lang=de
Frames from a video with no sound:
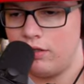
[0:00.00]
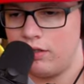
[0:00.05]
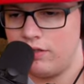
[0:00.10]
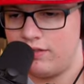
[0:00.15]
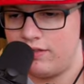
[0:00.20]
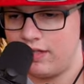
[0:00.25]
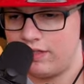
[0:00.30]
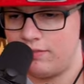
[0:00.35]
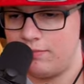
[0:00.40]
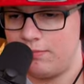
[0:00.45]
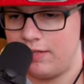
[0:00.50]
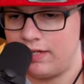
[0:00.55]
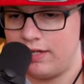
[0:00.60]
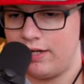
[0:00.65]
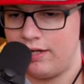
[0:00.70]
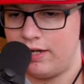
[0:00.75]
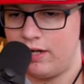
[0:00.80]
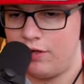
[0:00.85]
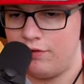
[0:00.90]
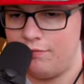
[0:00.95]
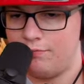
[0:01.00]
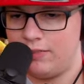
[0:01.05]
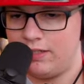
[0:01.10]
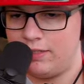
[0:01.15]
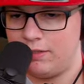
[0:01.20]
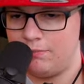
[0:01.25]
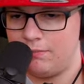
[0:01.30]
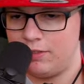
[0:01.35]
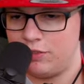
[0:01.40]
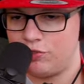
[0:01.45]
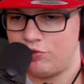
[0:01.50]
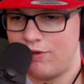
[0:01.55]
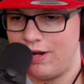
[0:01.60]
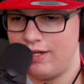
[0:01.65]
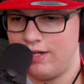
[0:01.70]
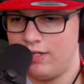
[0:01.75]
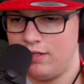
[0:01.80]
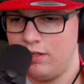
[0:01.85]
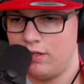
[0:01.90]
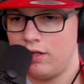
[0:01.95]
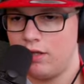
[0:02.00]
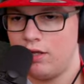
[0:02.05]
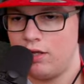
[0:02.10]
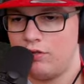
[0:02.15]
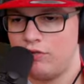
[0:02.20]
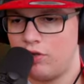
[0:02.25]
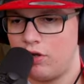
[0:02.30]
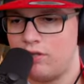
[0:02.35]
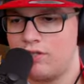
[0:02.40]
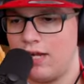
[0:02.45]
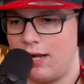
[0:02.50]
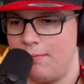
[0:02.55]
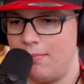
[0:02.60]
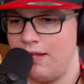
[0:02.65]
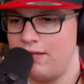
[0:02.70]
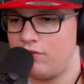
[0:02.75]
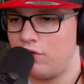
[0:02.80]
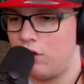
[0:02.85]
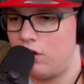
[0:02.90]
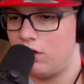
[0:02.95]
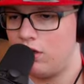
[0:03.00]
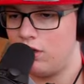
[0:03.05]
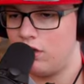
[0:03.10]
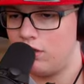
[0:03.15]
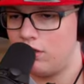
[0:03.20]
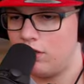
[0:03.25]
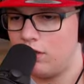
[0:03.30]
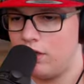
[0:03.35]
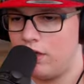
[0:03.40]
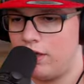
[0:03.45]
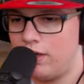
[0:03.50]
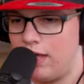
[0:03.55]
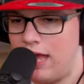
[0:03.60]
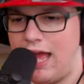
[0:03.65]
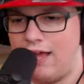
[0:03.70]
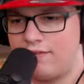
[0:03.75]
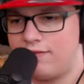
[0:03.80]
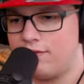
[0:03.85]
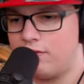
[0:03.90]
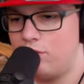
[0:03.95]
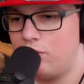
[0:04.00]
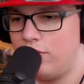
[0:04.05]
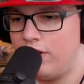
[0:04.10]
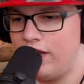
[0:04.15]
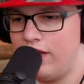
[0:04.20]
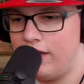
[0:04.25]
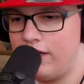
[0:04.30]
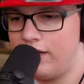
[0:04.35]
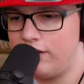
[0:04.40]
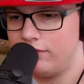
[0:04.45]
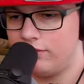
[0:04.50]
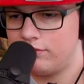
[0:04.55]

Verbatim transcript: Ich dachte, man kann da auch mit dem... Mit Cranky... Doch, kann man doch. Ja, skurril.